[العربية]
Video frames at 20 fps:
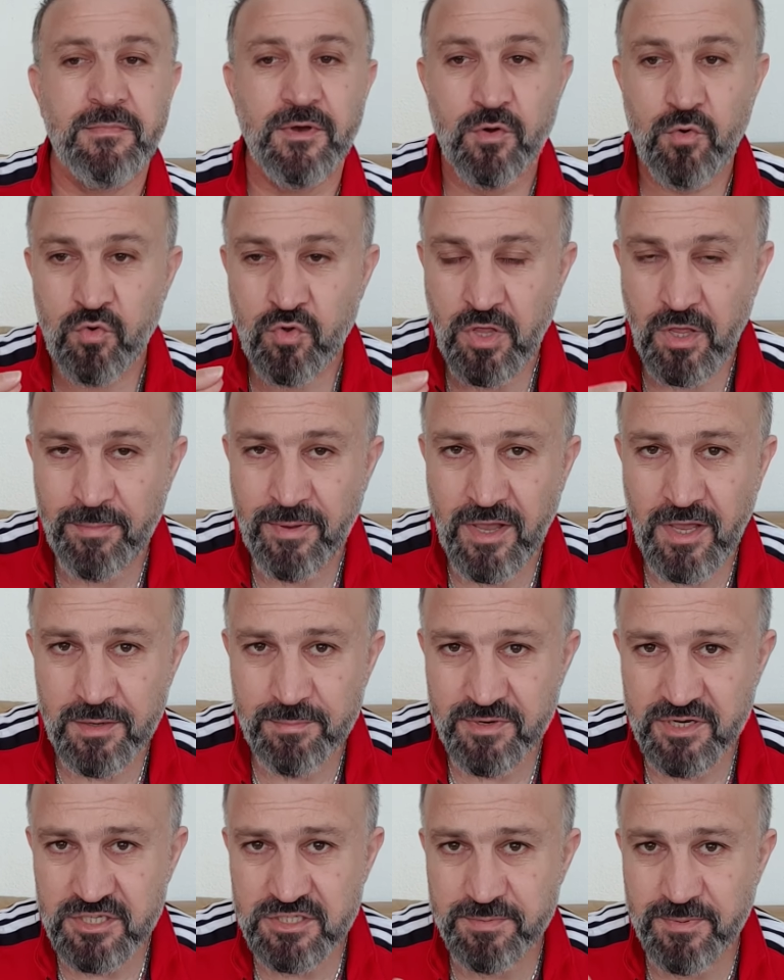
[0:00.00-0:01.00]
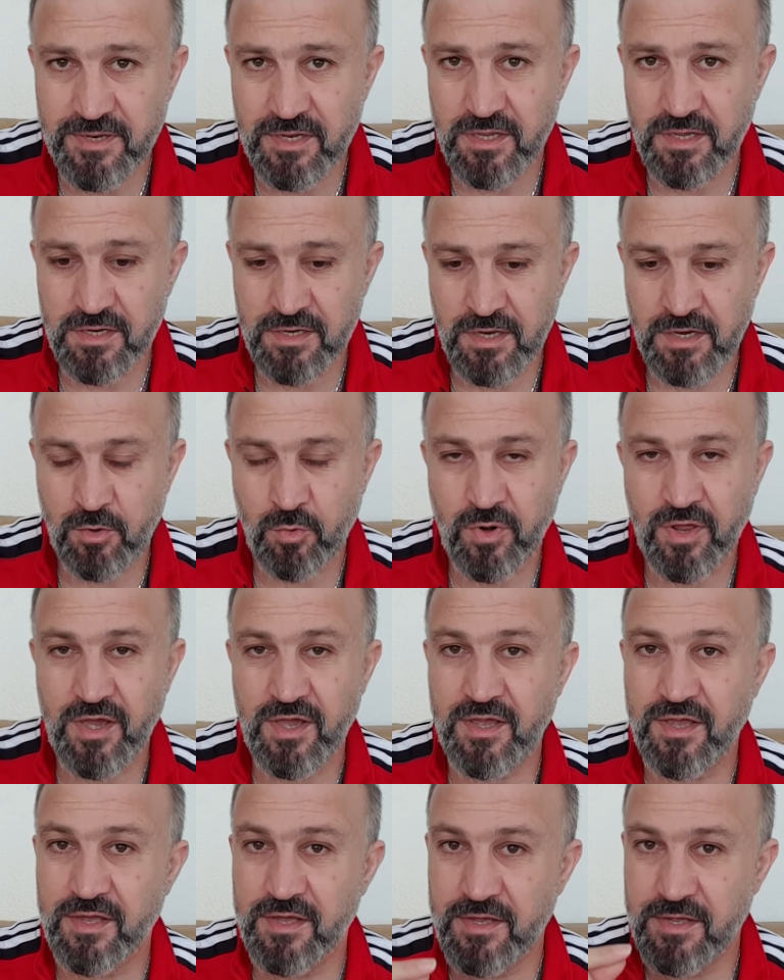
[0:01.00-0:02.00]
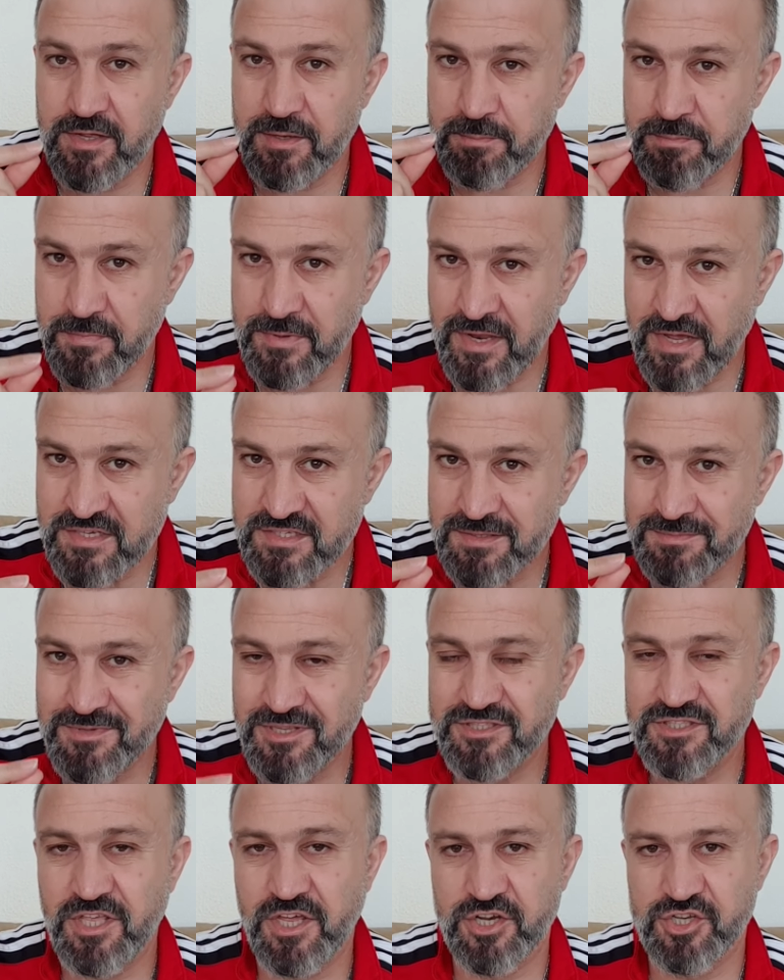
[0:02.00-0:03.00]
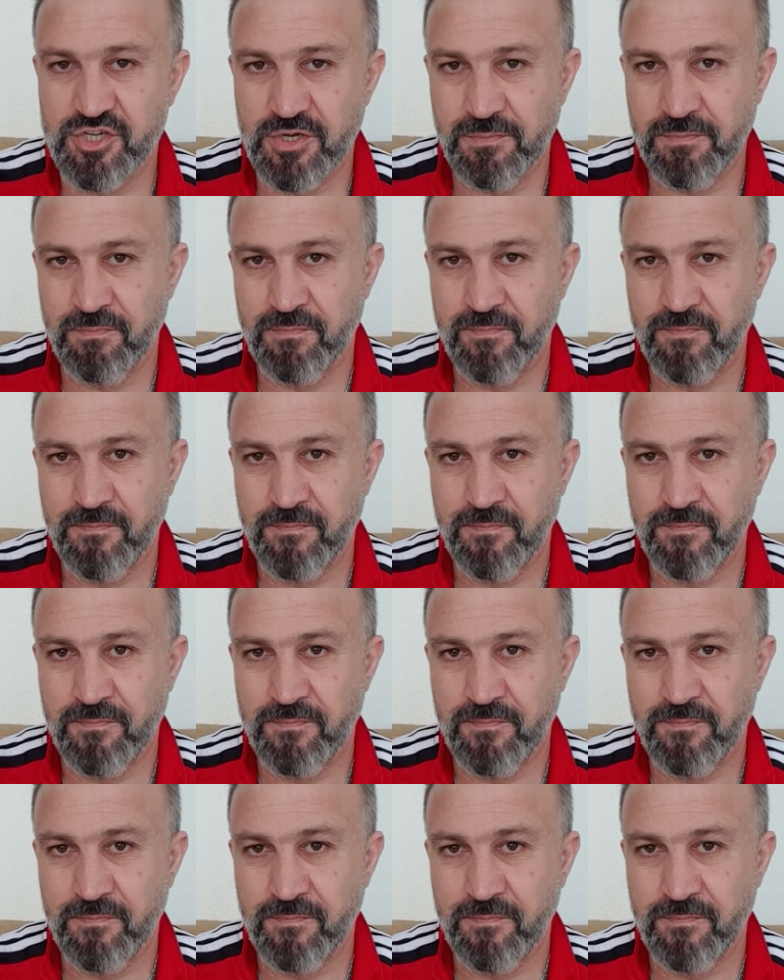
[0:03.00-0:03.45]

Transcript: وكمان بالنسبه للاوراق لازم تترجم